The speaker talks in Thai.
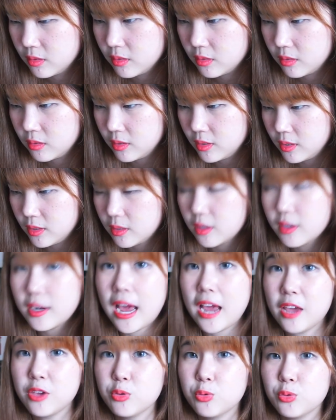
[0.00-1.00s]
เอ้ยก็
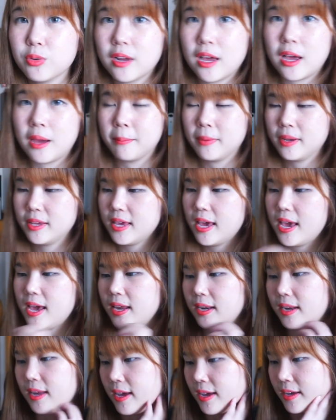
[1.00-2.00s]
ได้อยู่นะไม่แย่
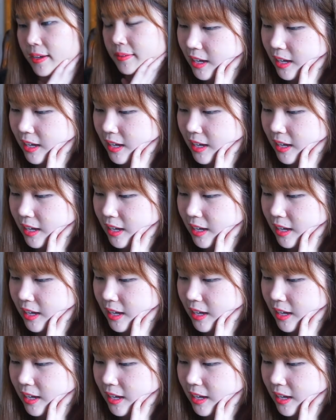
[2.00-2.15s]
นะ